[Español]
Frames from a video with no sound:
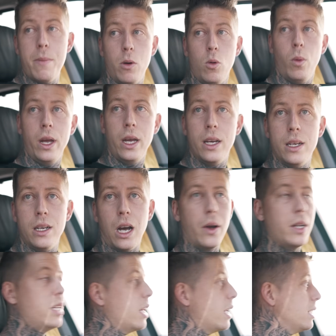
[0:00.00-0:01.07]
BMW, a
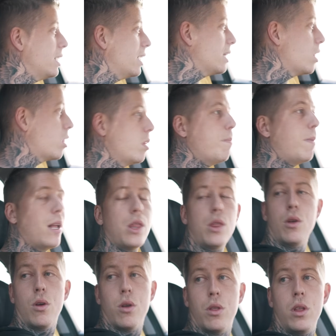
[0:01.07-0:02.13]
ver si te quisieran decir
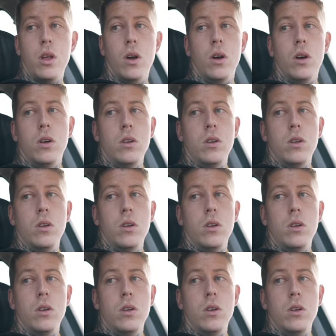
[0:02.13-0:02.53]
precios, Rocío.